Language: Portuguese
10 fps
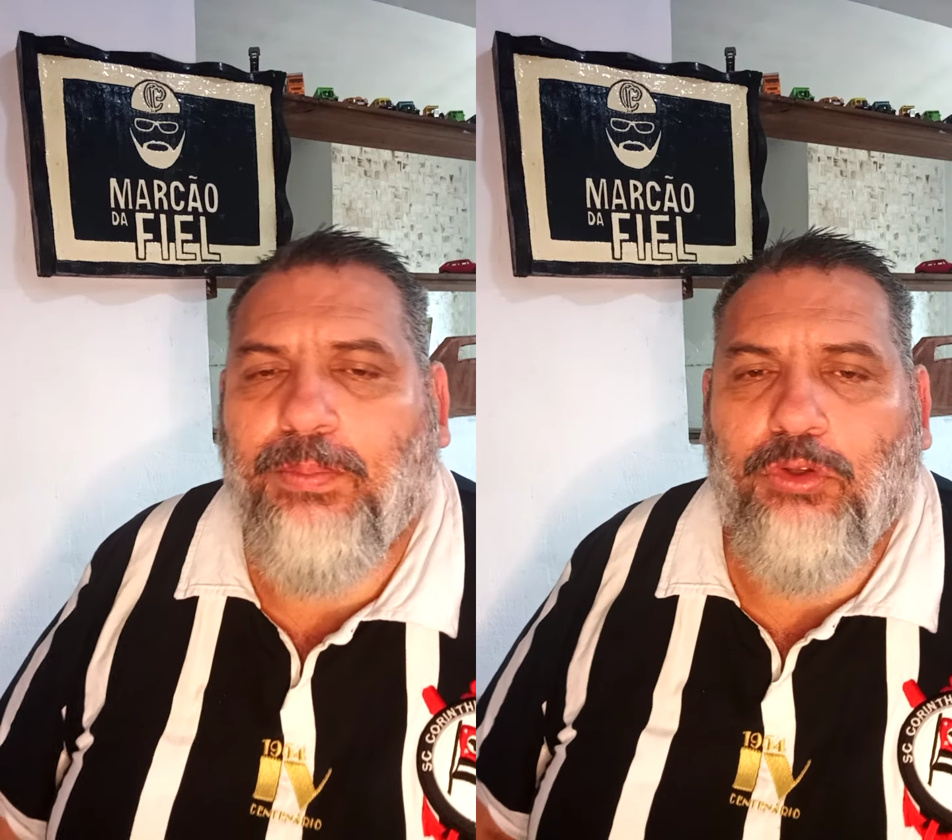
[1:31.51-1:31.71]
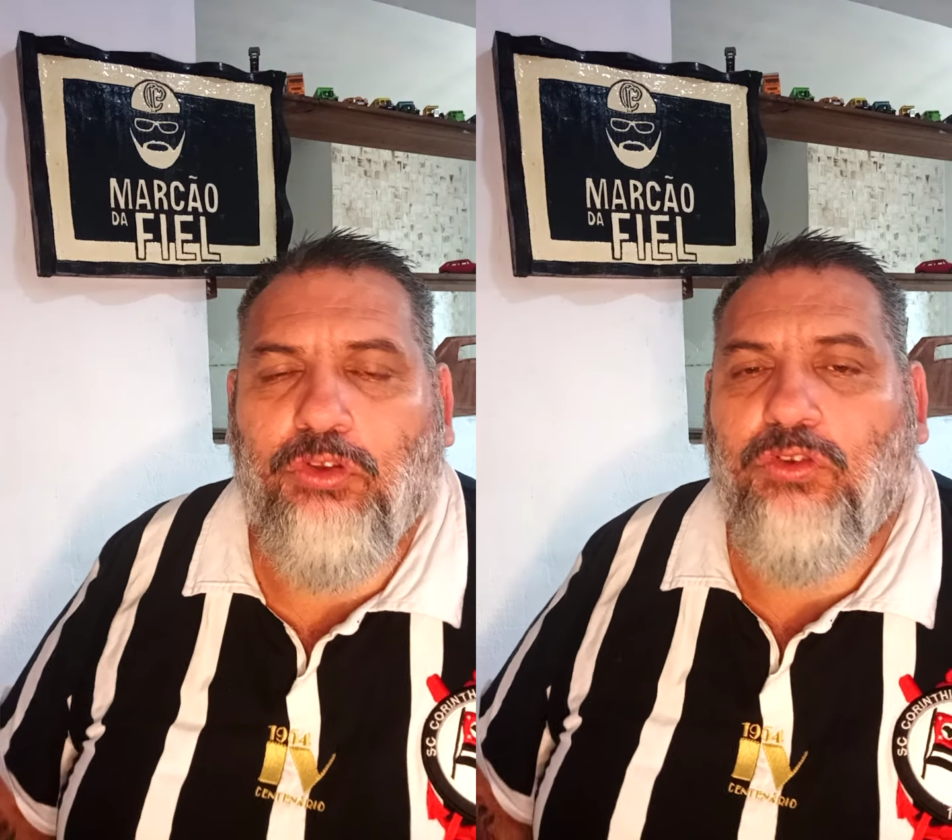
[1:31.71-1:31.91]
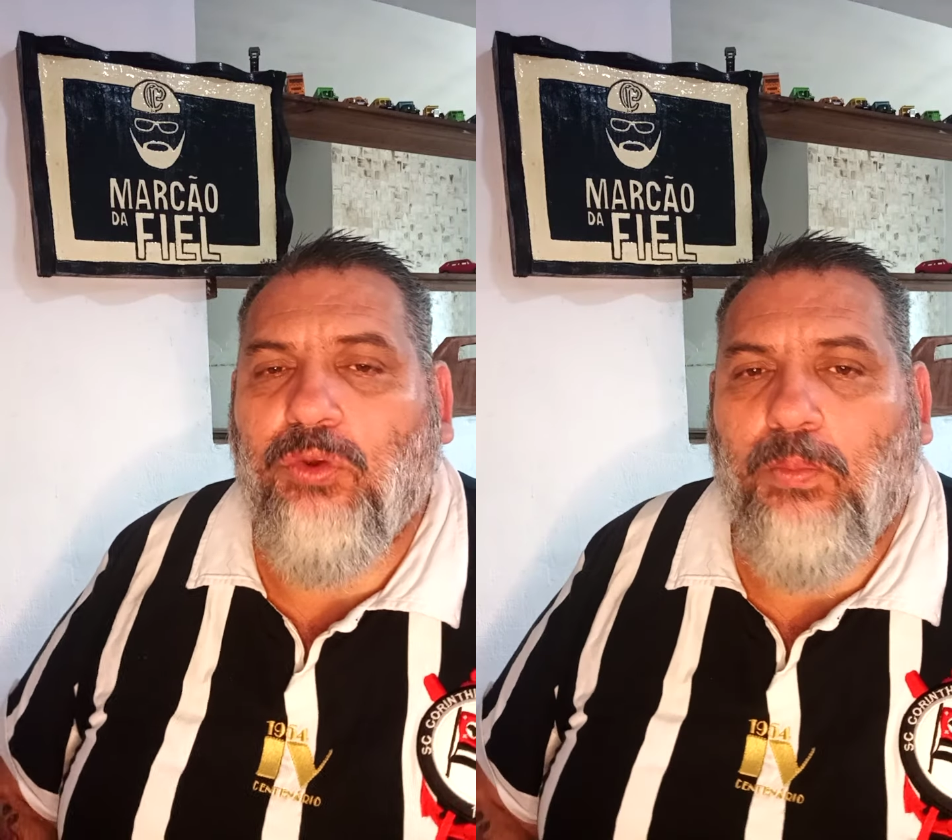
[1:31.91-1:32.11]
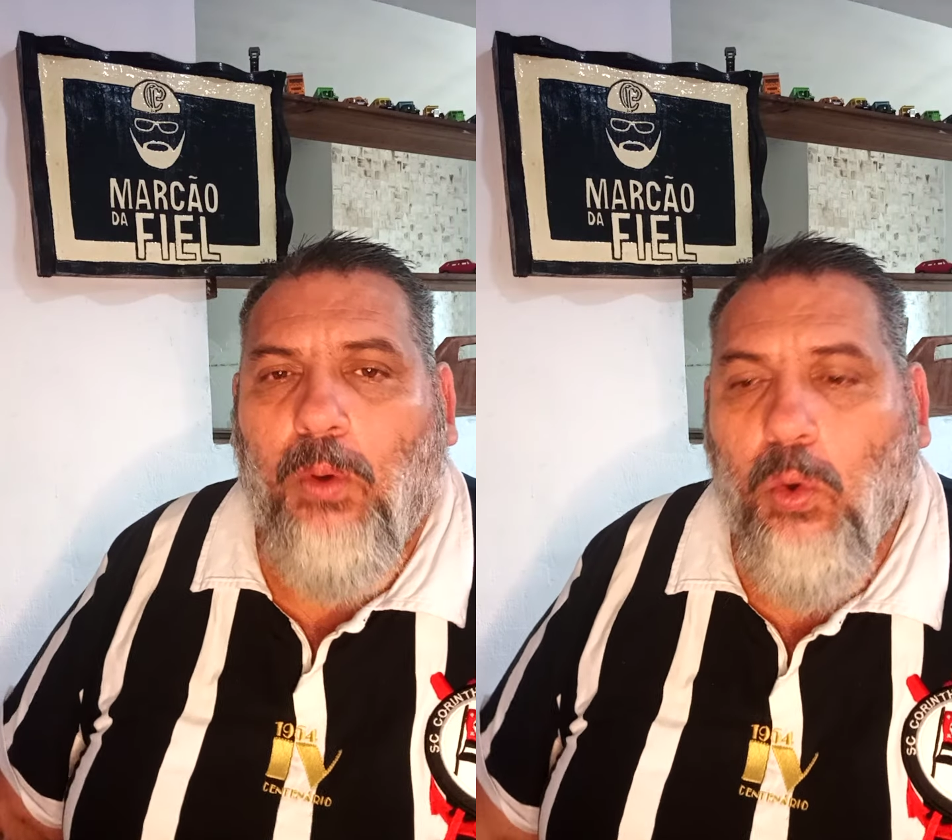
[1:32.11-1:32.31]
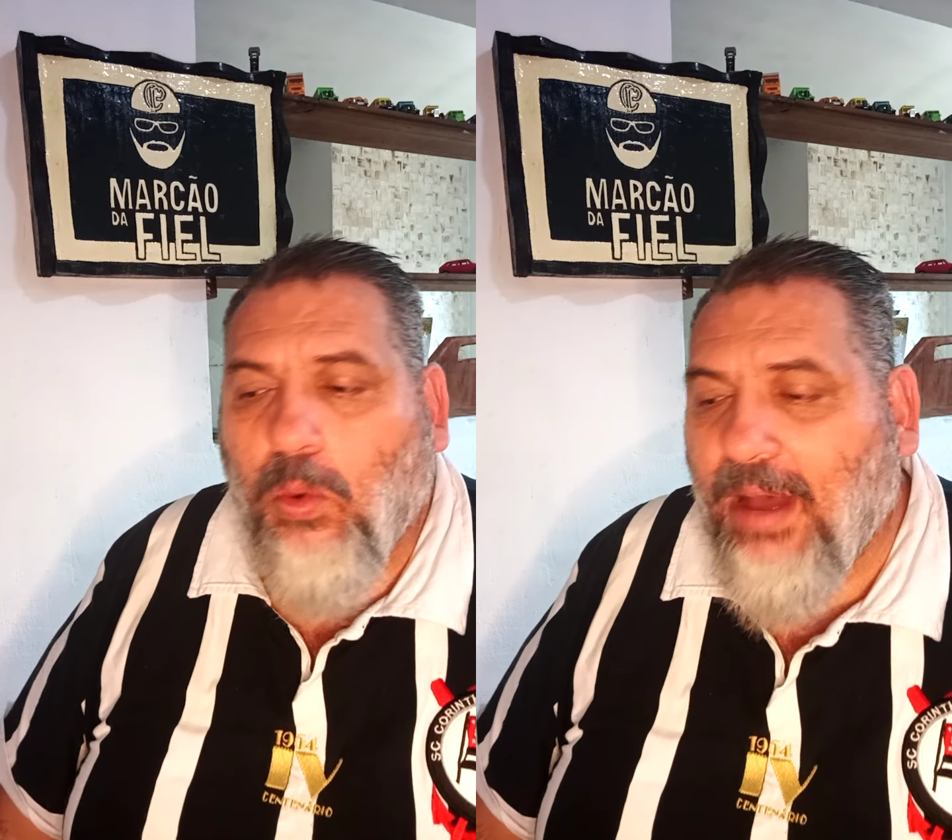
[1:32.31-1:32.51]
produzir um
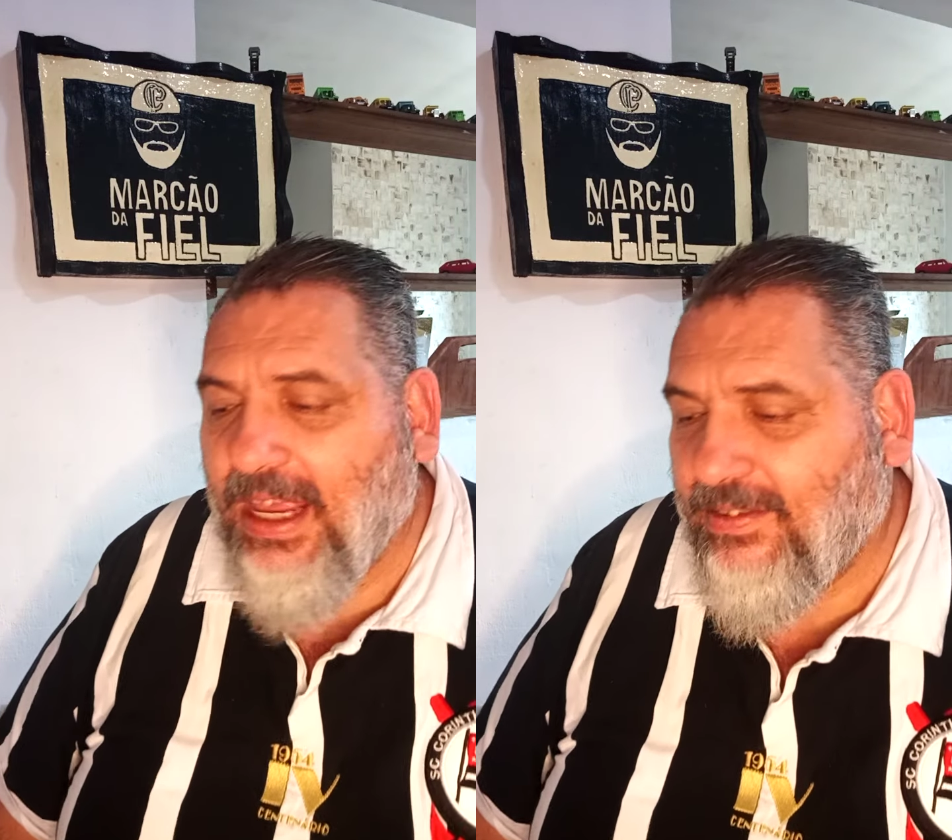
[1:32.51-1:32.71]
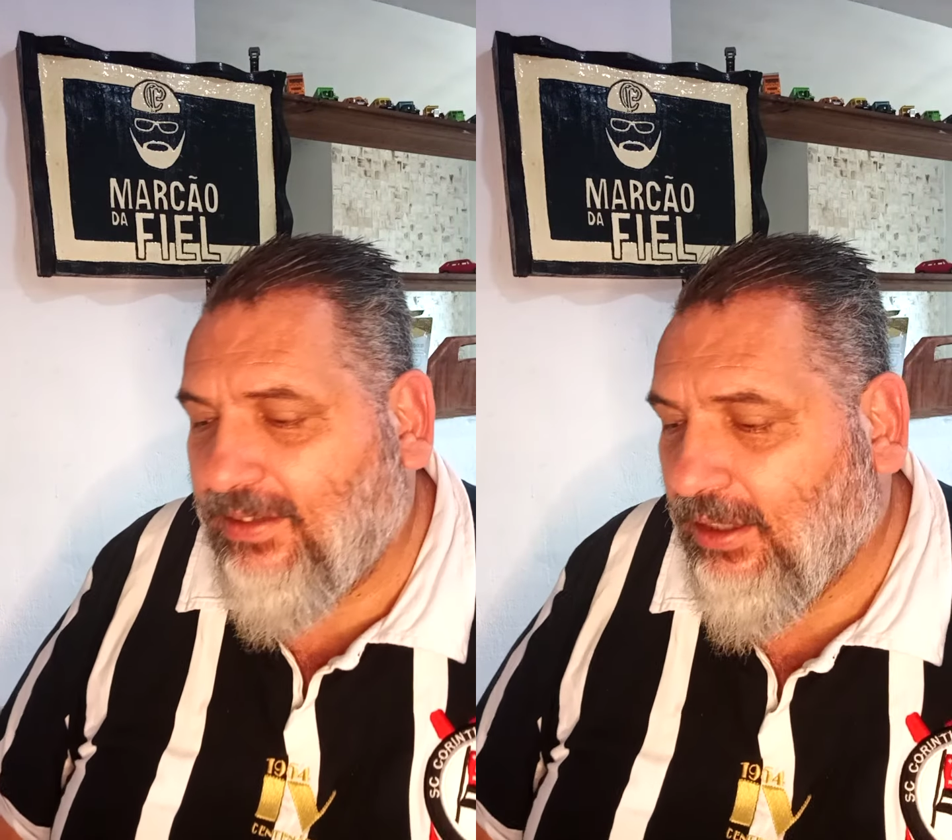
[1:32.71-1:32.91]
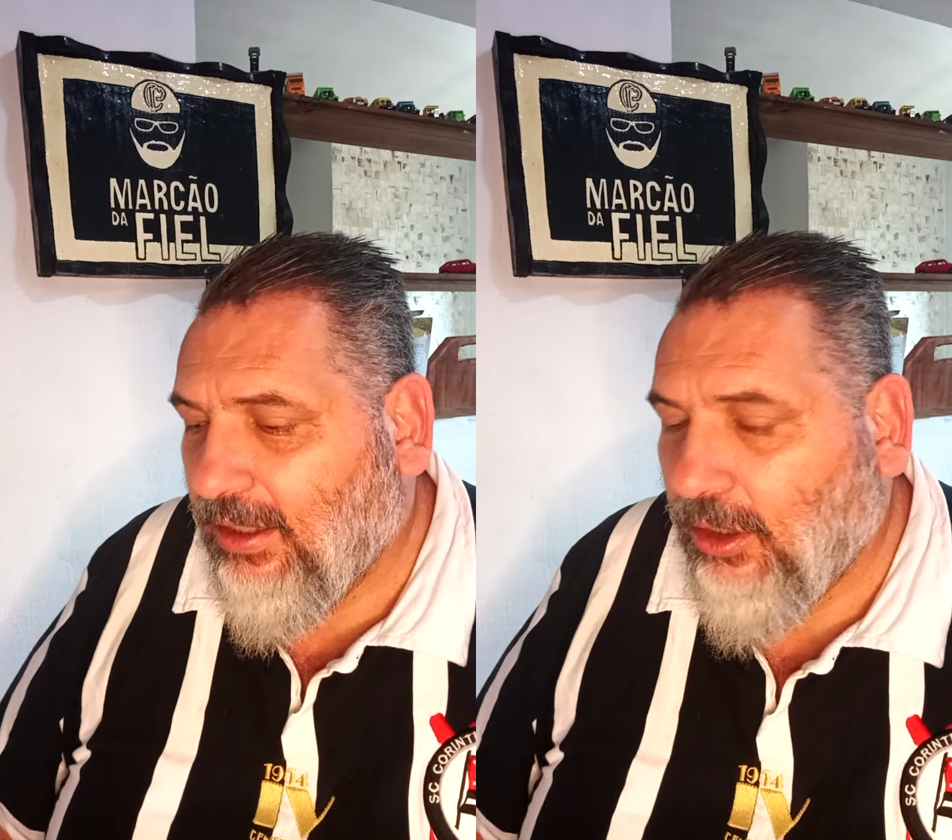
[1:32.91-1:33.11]
pouco mais,